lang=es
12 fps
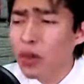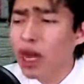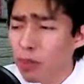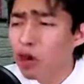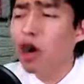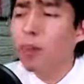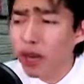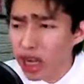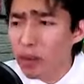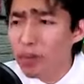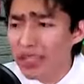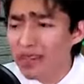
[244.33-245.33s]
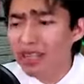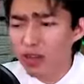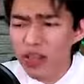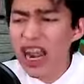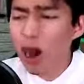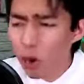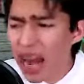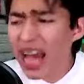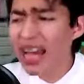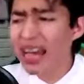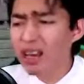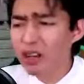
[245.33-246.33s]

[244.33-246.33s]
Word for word: Pokémon GO, porque qué lo empezaba a subir ahora?